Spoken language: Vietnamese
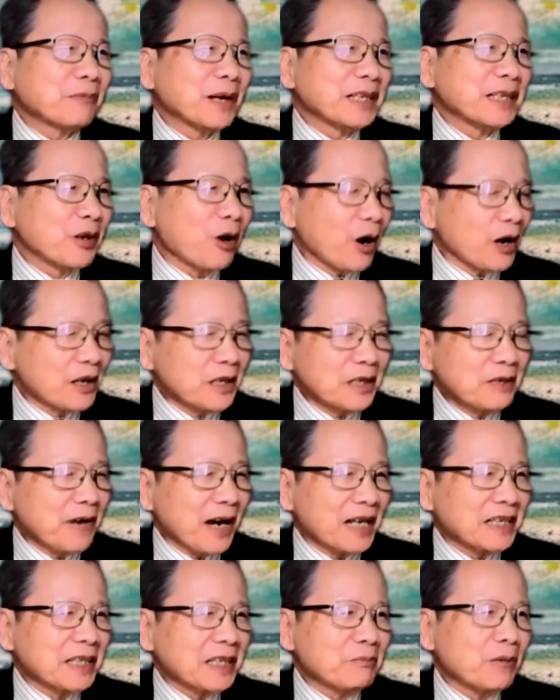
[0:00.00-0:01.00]
anh Bình nói
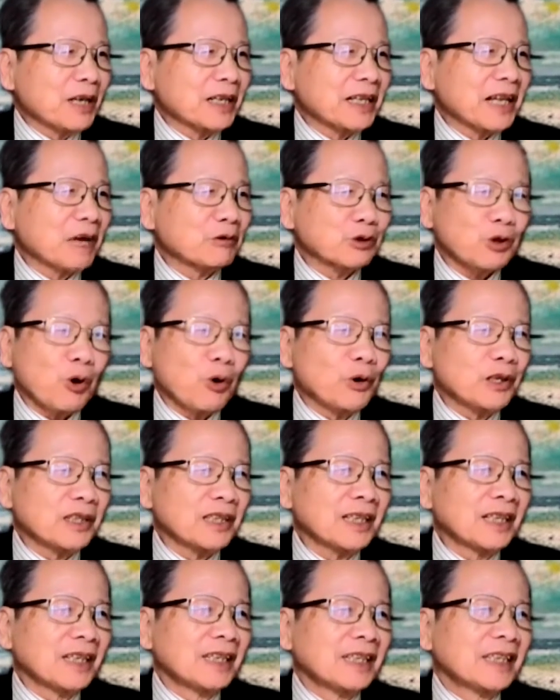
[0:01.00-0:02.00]
như vậy nhưng mà theo
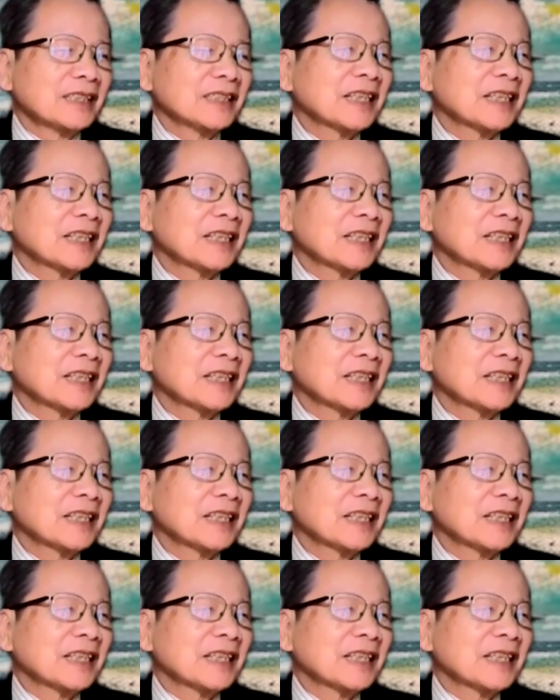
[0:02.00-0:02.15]
tôi đó